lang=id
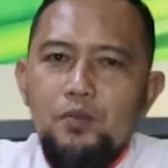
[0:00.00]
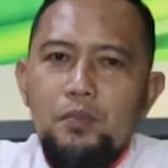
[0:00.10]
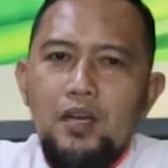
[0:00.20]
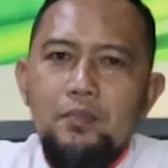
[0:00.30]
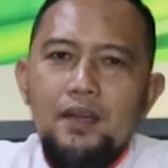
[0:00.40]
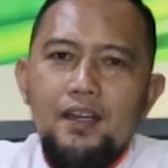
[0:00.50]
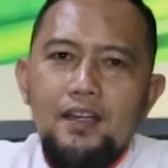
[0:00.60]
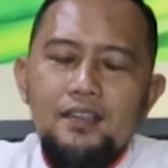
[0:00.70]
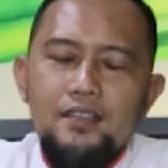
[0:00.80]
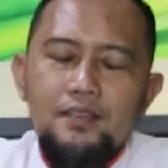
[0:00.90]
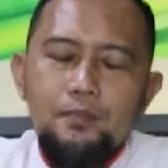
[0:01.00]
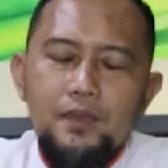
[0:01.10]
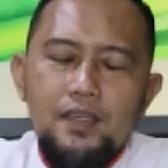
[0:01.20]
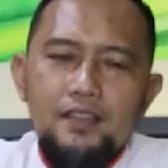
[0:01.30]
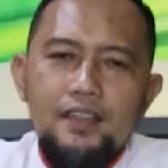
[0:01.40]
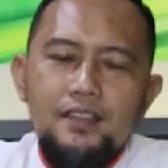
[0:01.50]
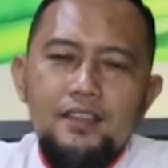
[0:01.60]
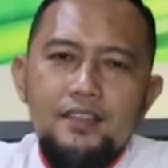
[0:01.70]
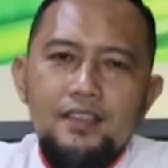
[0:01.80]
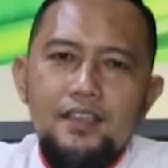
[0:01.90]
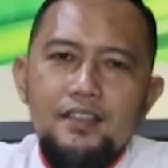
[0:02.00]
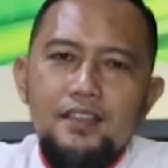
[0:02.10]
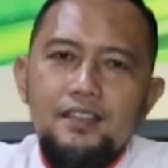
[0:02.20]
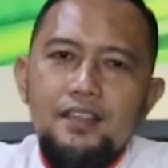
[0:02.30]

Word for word: beberapa hal kegiatan-kegiatan